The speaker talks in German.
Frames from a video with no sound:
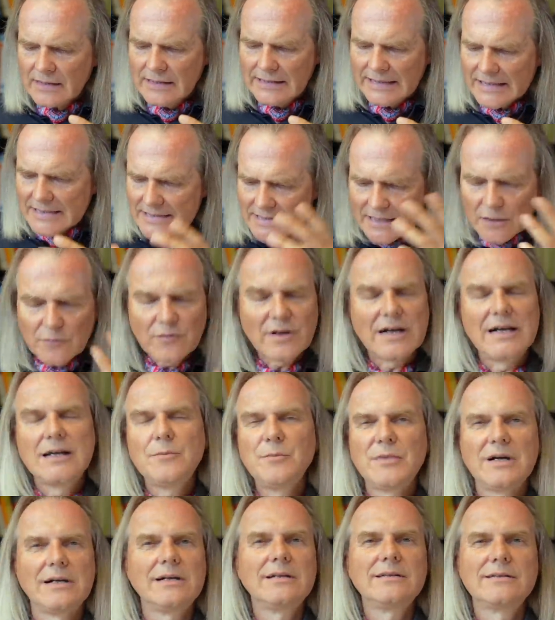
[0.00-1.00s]
jetzt ist auf
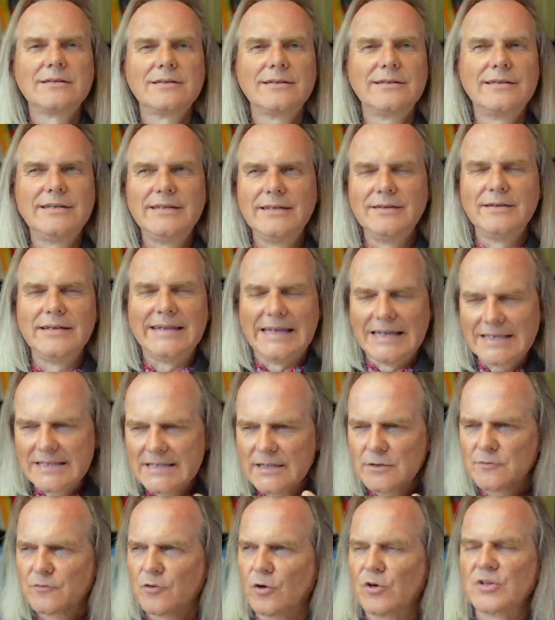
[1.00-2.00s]
einmal die
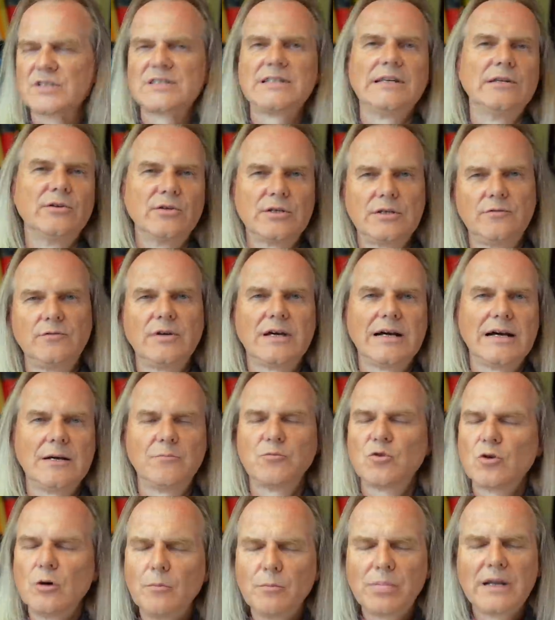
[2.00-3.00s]
jetzige Volkszählung, die wir
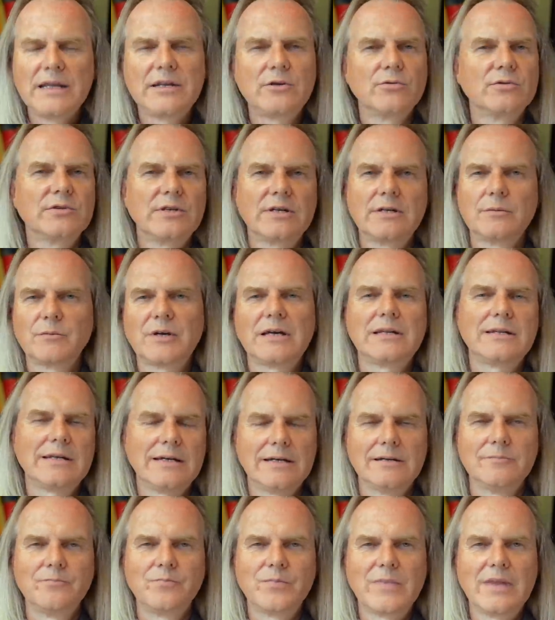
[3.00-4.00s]
haben, komplett unter dem
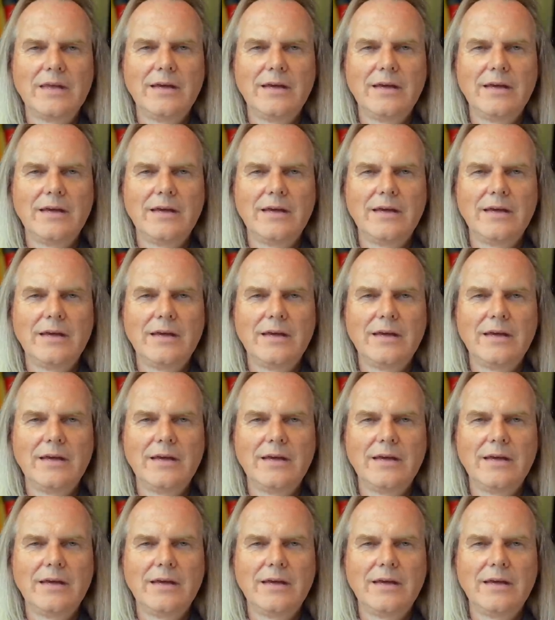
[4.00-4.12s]
Radar.